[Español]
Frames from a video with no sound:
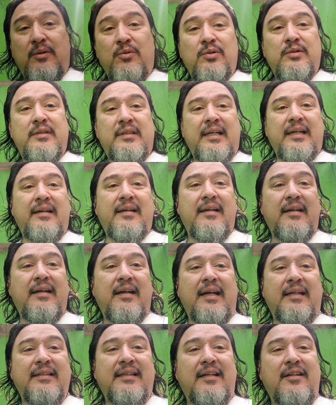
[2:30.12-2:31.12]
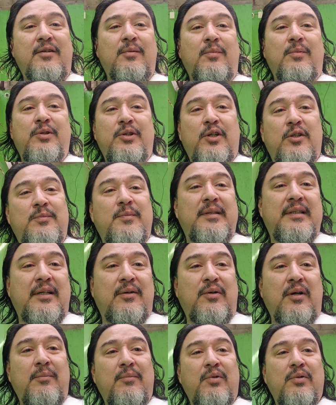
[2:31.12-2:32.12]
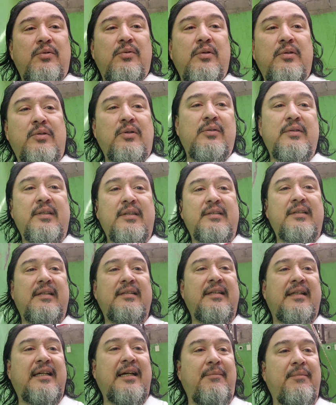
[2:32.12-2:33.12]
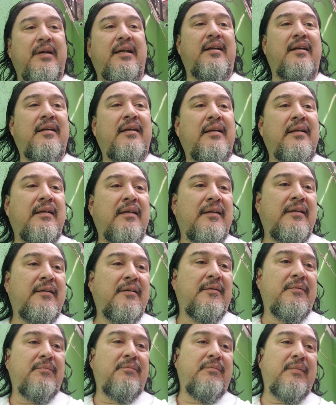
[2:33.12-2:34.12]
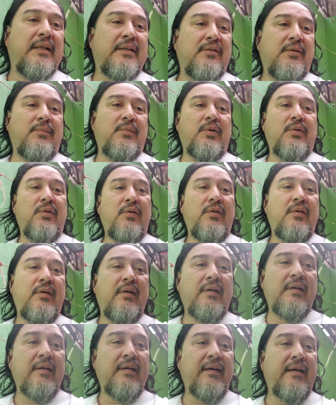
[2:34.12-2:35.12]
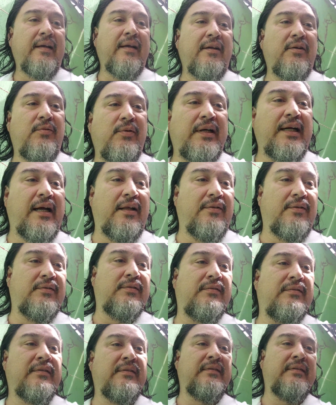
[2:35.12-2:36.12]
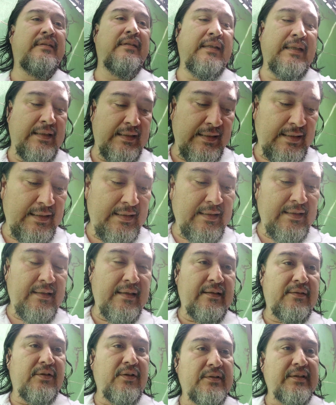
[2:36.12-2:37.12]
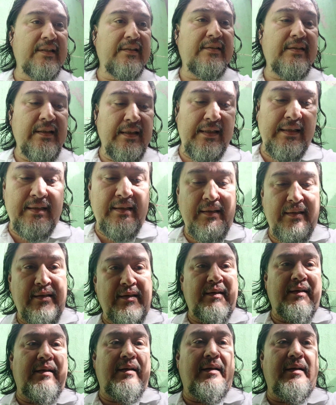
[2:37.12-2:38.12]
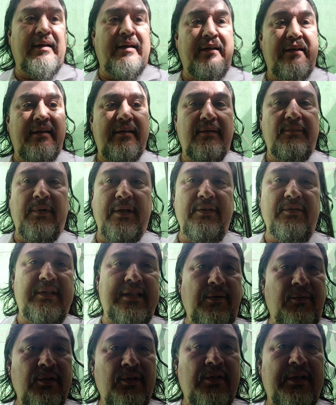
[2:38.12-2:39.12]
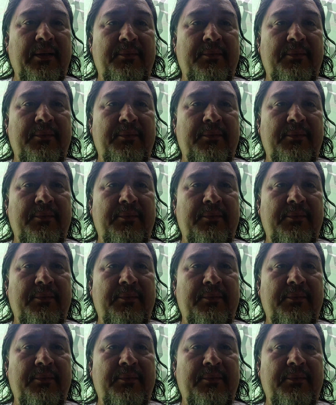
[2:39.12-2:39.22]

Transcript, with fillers: gusta andar como Dios me trajo al mundo. Entonces esa cámara me tomó encuerado. Entonces, eh, bueno, qué bueno